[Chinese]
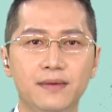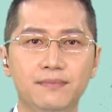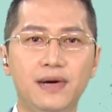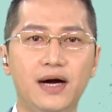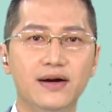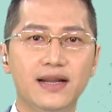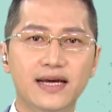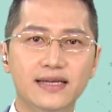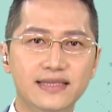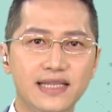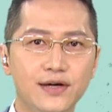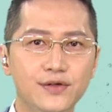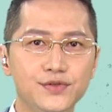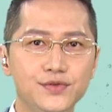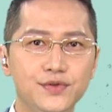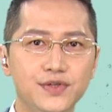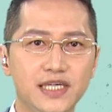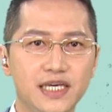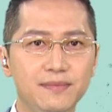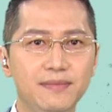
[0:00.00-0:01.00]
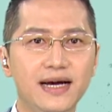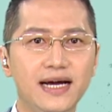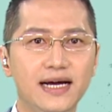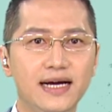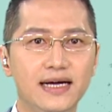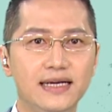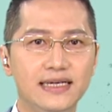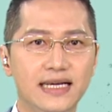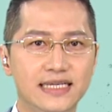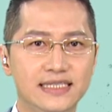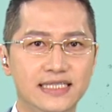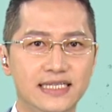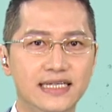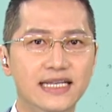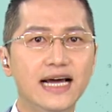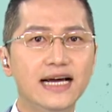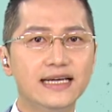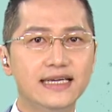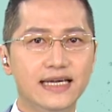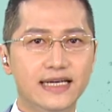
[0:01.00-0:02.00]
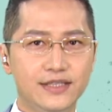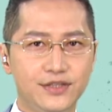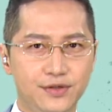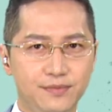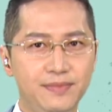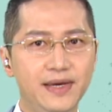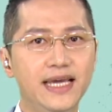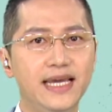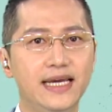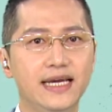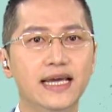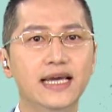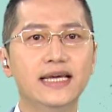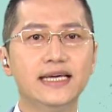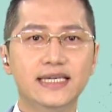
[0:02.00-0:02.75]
某人投资金仔，若是落价就买，